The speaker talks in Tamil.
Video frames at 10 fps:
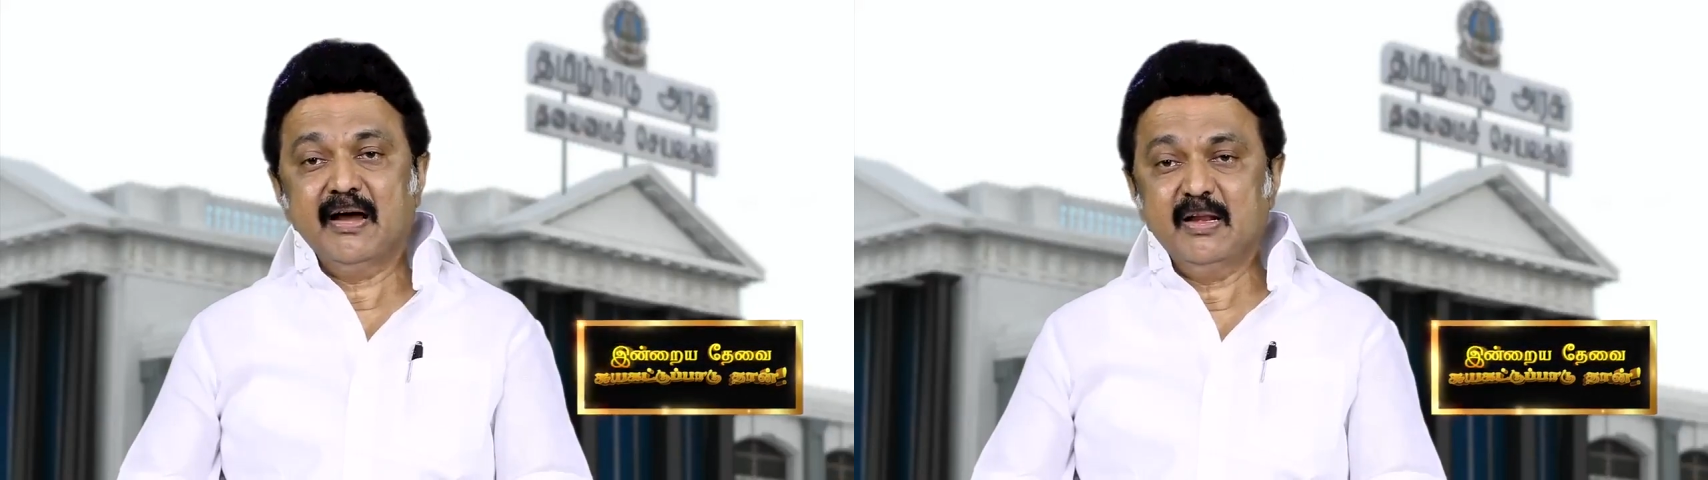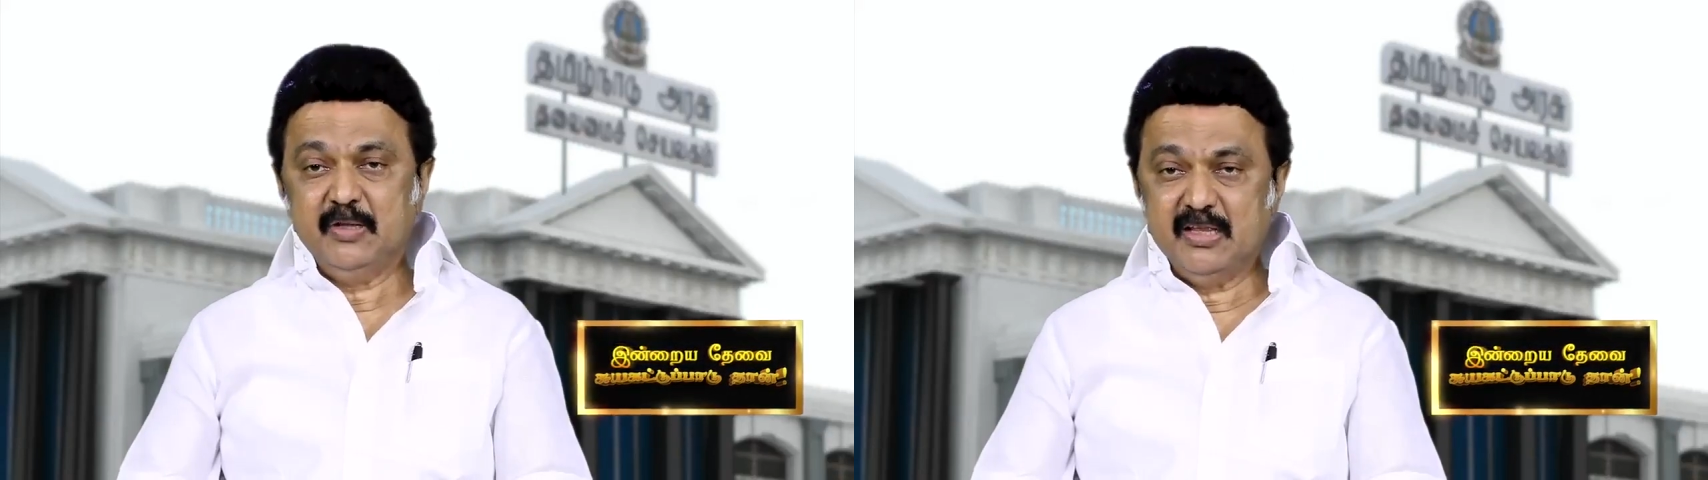
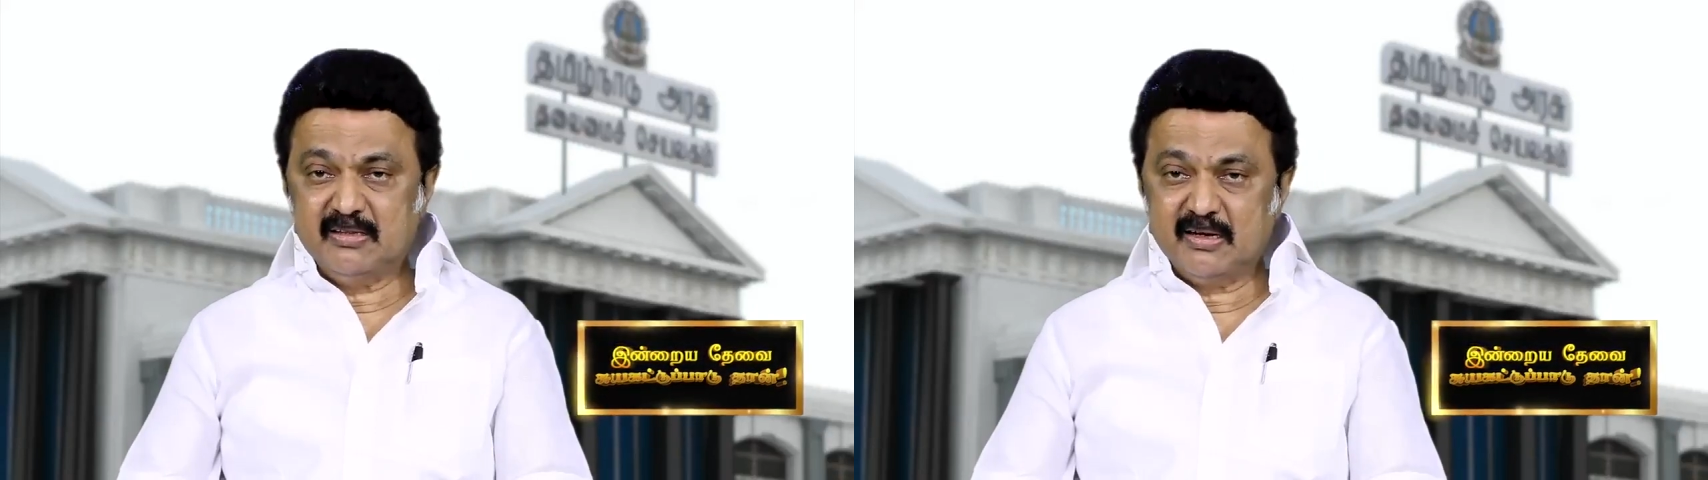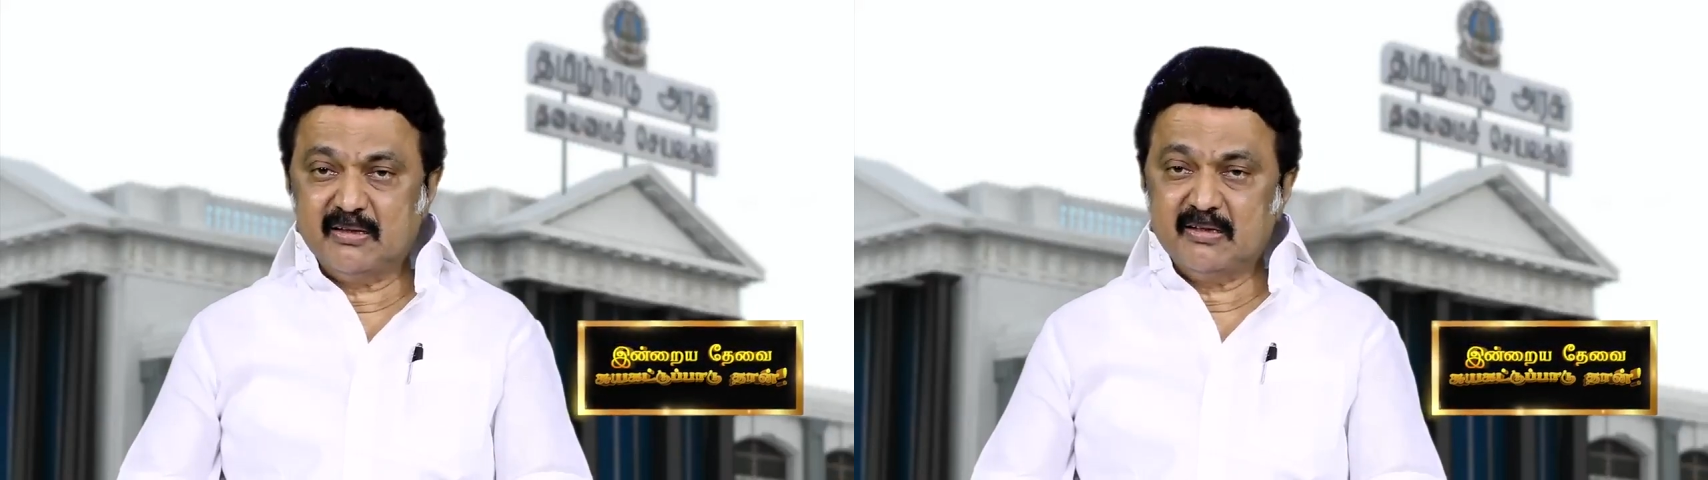அனுமதி
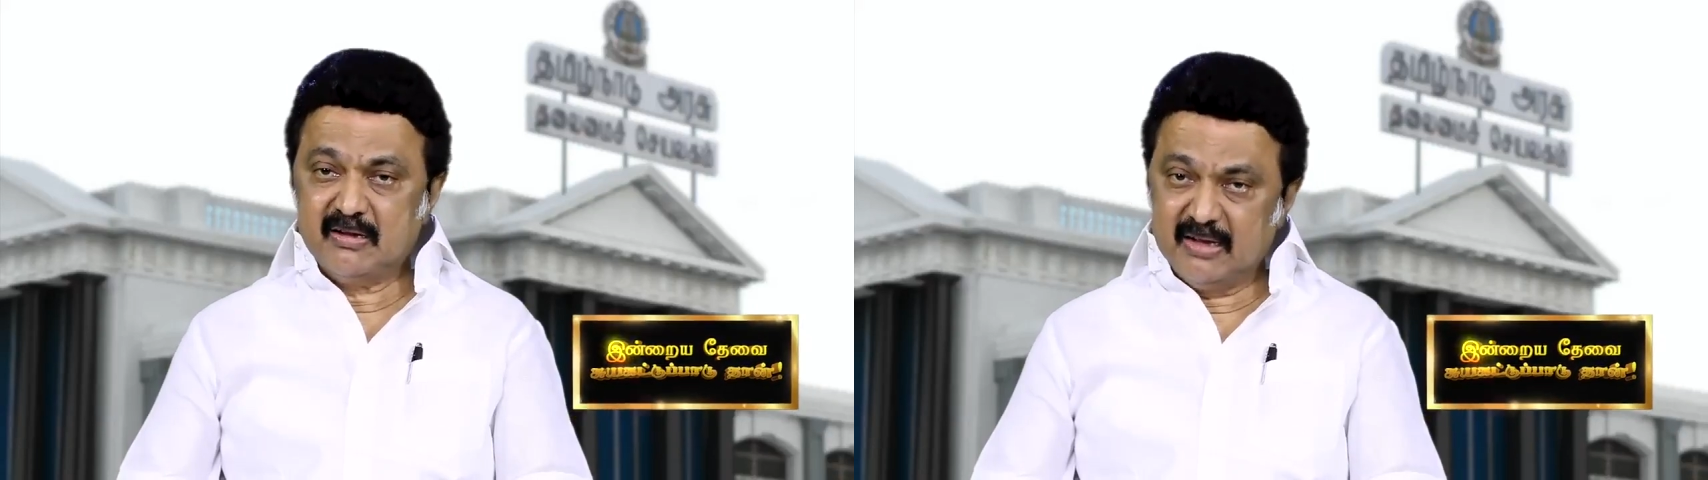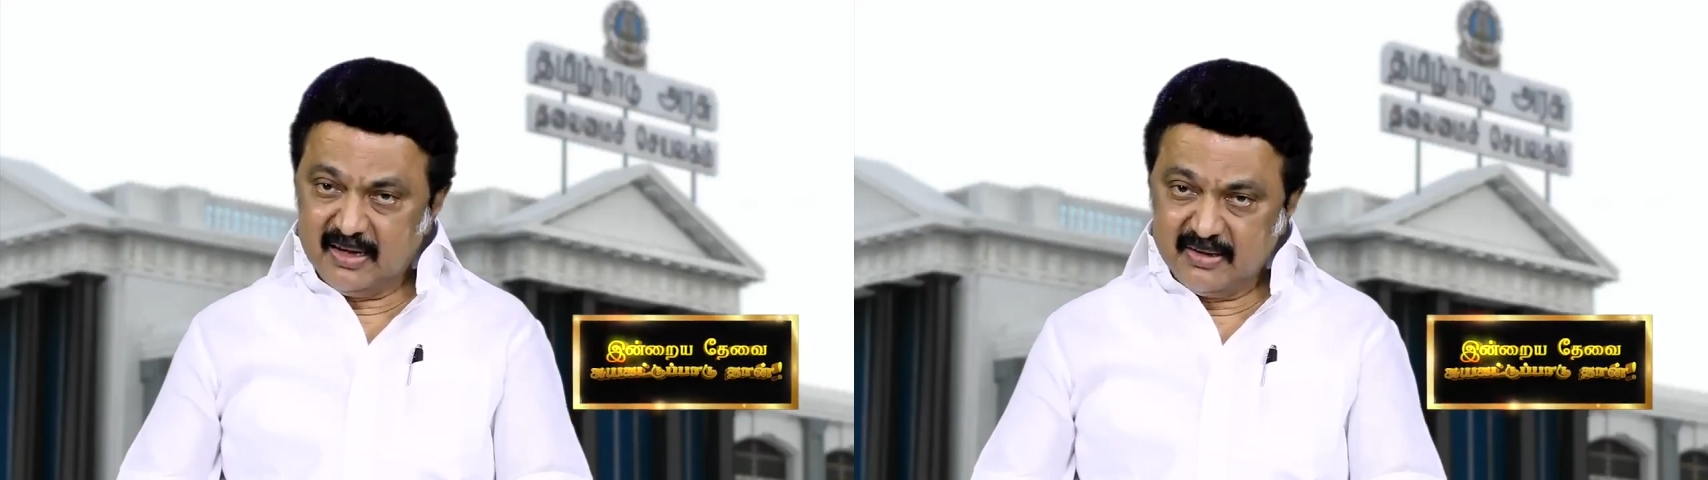
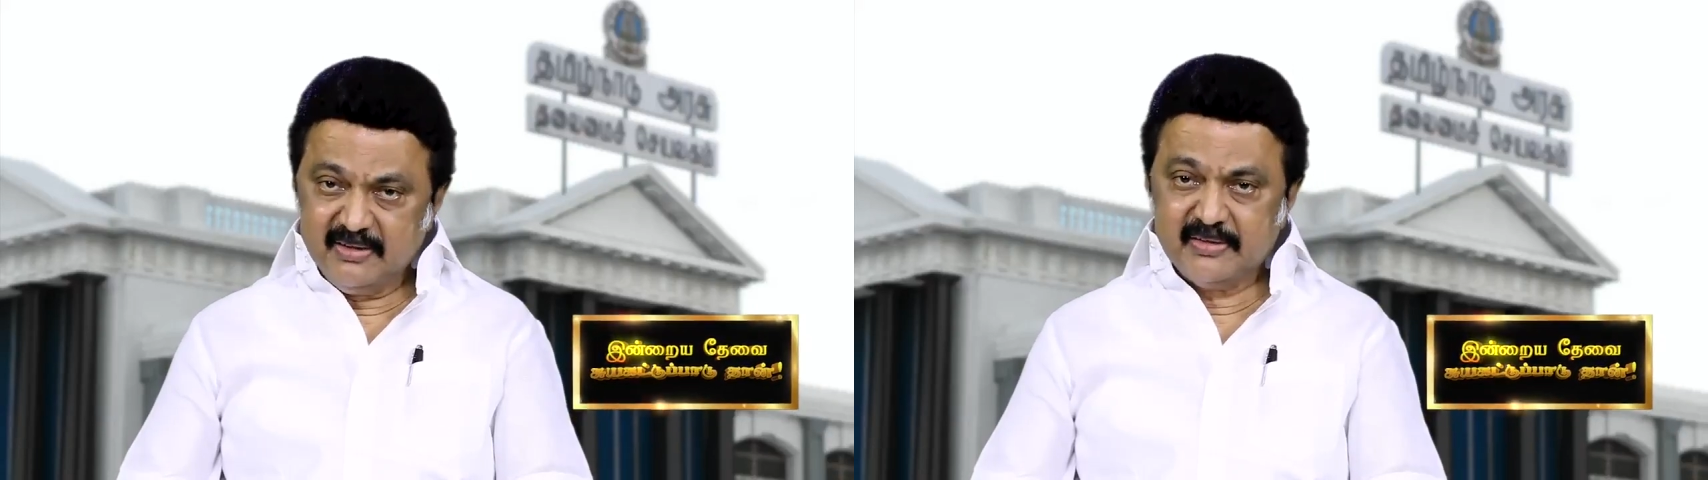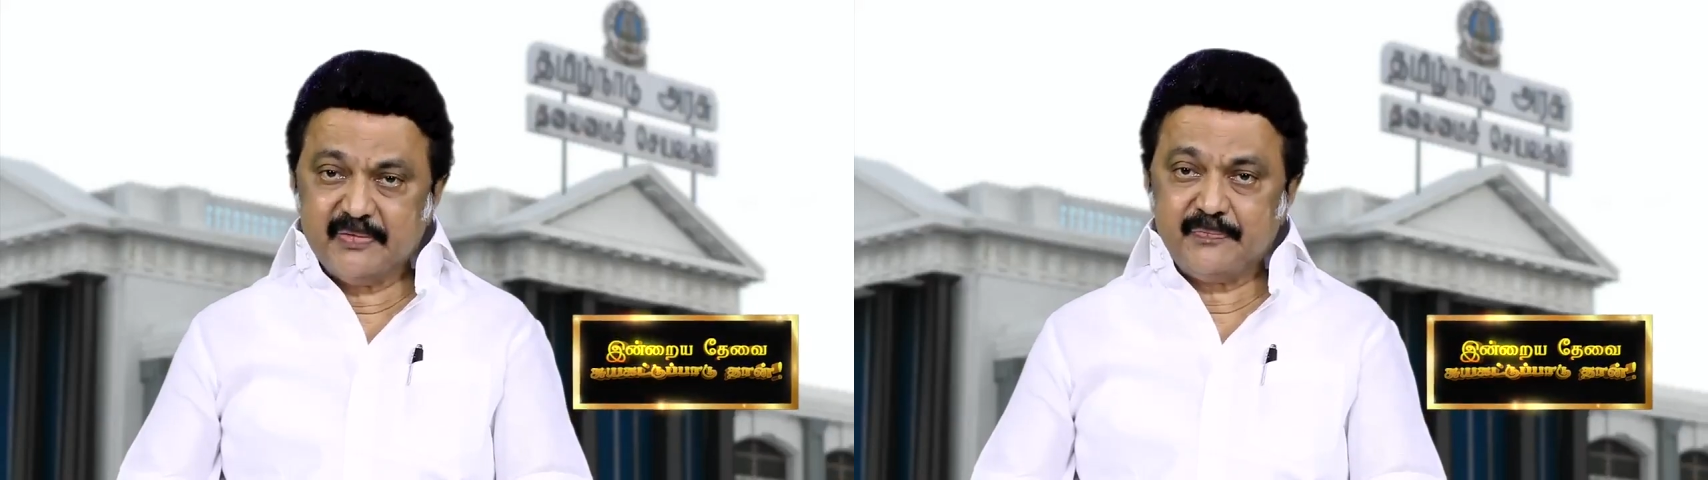தர்றதுக்கு
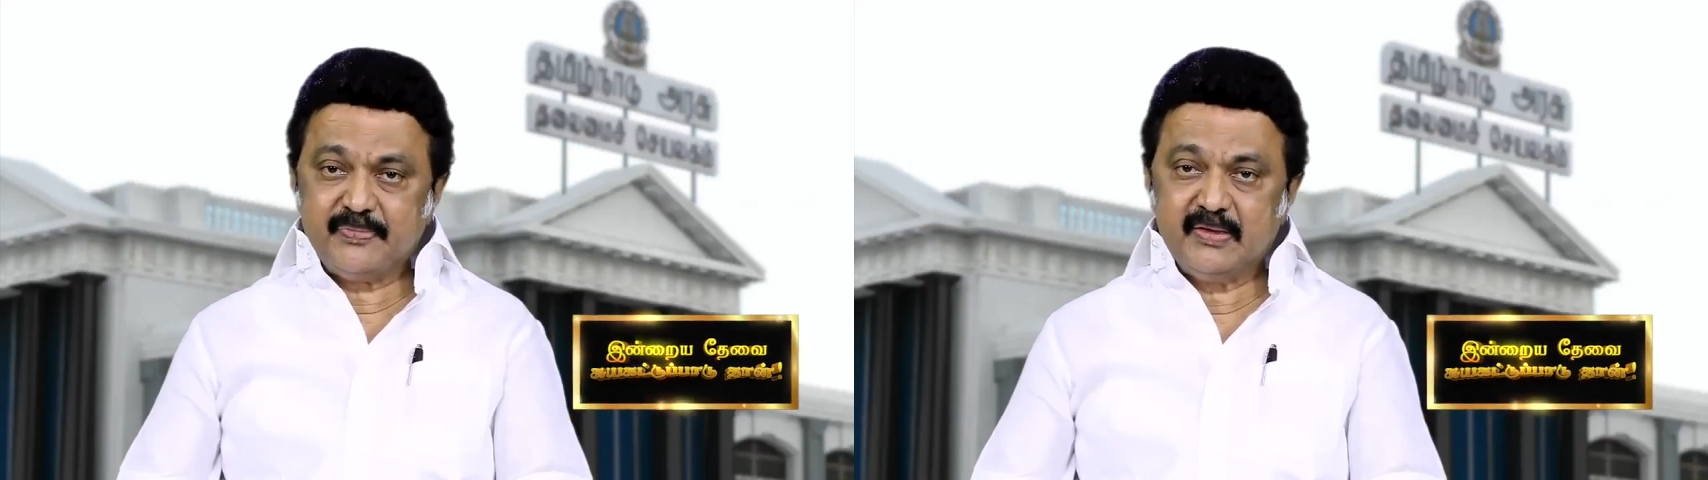காரணம்